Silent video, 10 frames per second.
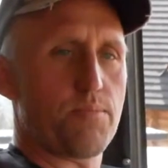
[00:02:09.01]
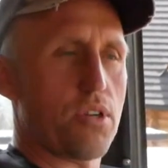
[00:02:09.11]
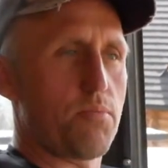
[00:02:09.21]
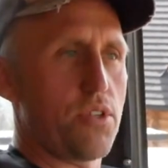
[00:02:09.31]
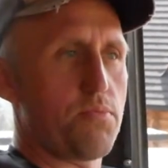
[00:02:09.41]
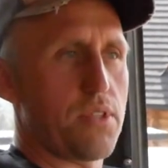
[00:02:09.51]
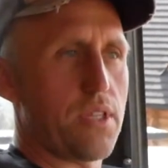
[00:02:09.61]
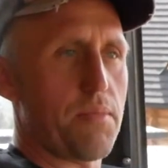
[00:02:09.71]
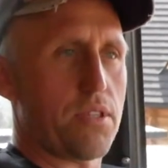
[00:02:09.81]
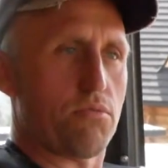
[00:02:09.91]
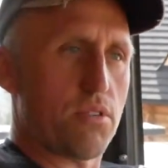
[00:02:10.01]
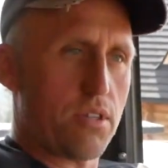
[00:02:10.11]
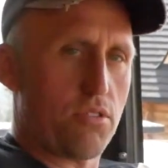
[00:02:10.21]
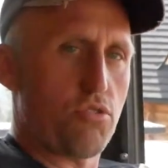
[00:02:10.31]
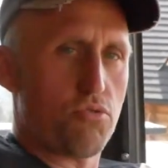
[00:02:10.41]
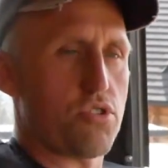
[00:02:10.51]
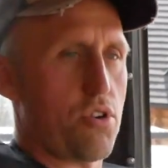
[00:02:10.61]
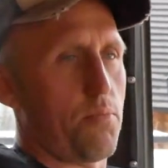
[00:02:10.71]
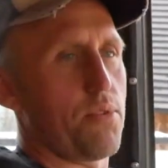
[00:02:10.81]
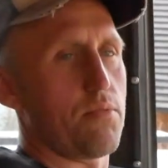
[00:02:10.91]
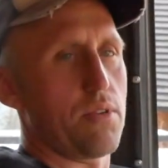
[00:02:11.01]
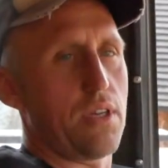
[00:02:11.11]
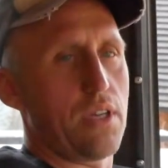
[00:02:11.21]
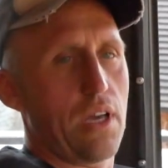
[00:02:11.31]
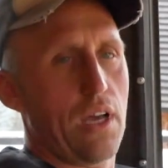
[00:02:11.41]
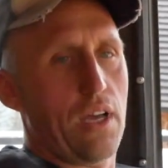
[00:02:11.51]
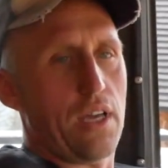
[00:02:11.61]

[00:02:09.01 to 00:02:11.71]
przerobiliśmy temat, który ktoś już zrobił i